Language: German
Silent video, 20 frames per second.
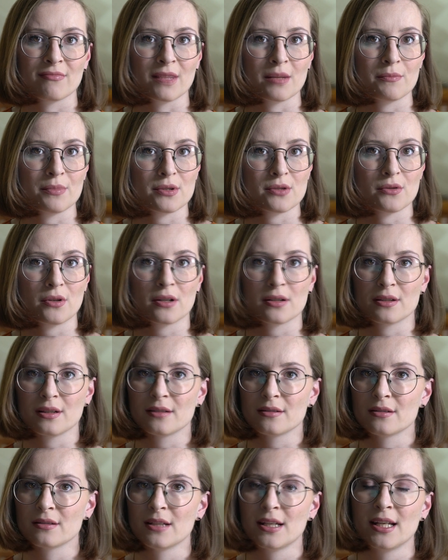besorgt
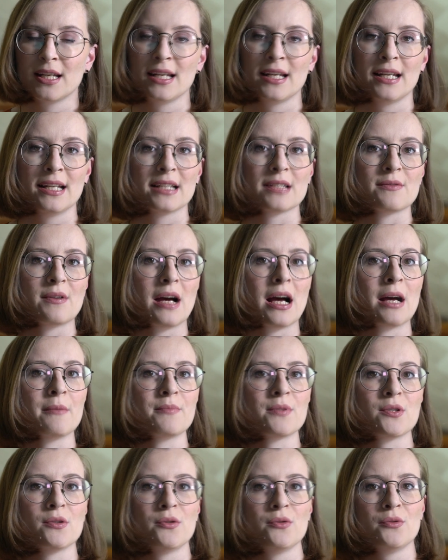hat. Es war
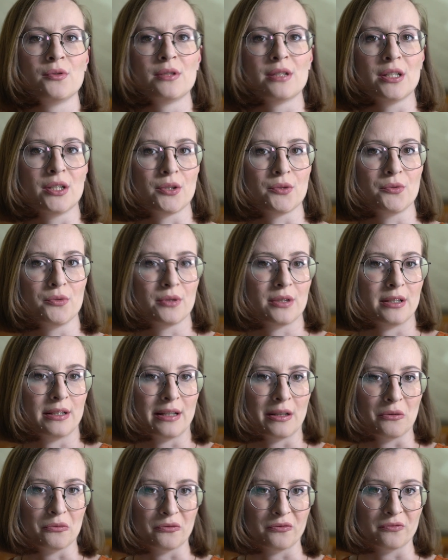absolut nicht gut
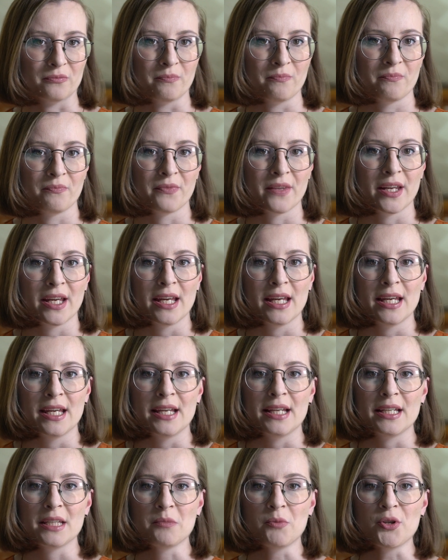gelaufen.
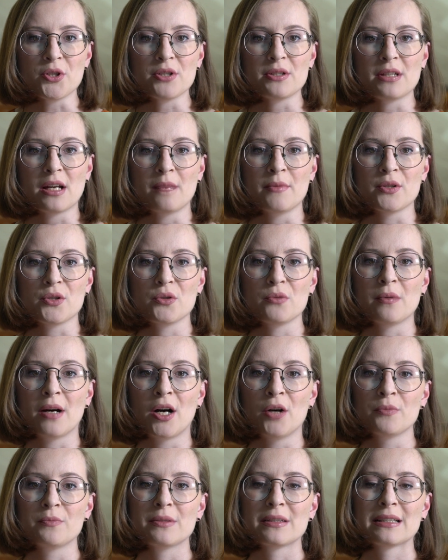Ich möchte damit
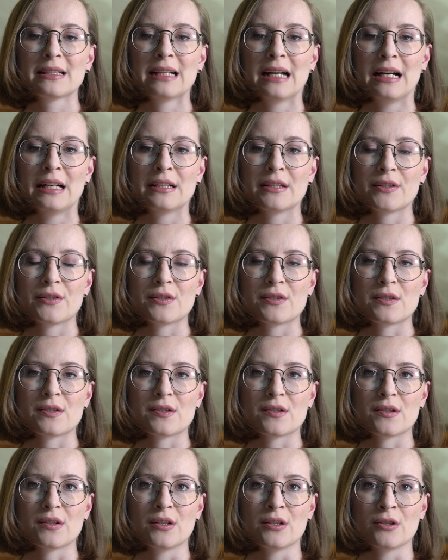überhaupt gar
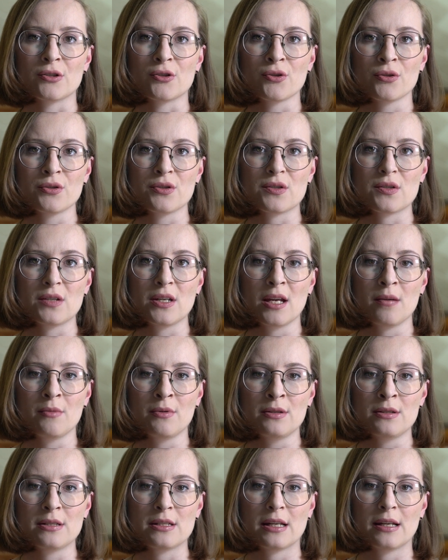nichts in Schutz
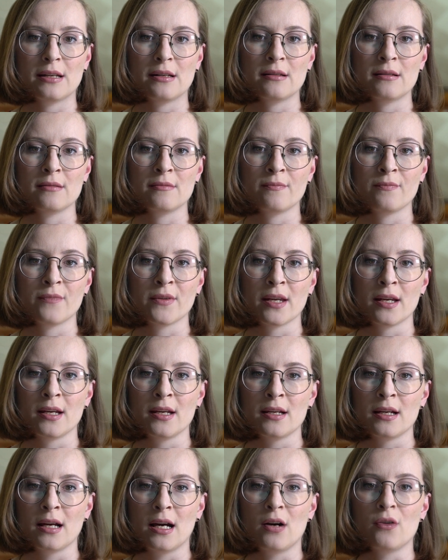nehmen, denn
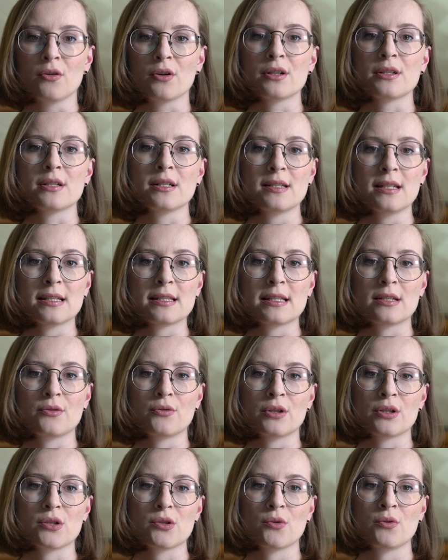auch in dieser
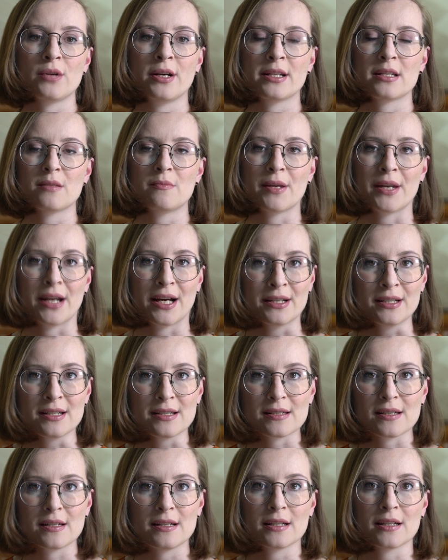Situation hätte man
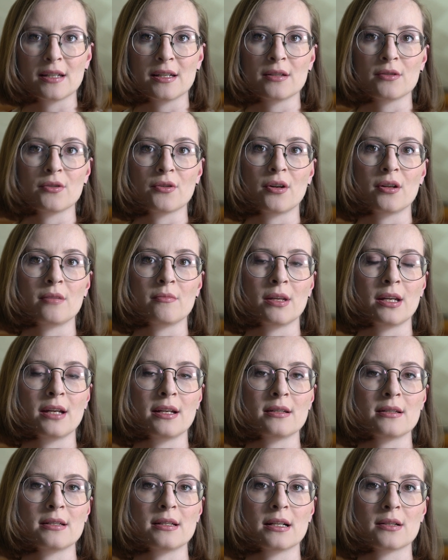anders reagieren können. Man
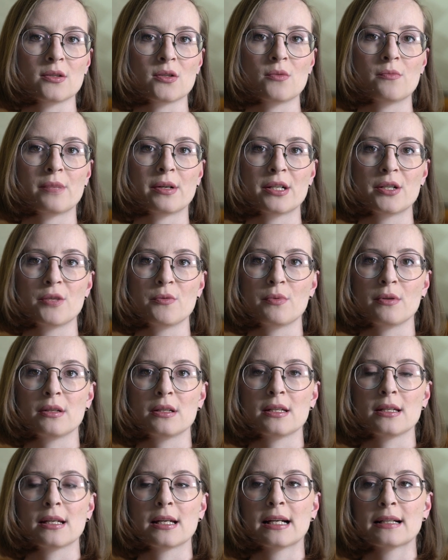hätte ja zum Beispiel
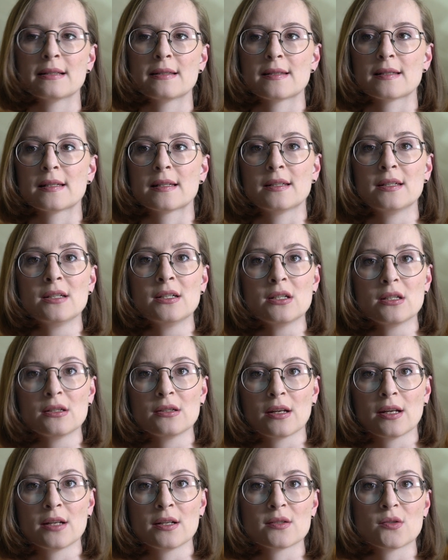die ganzen
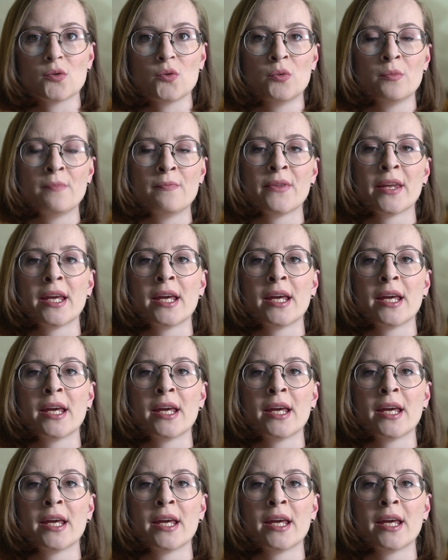Kirchen ringsum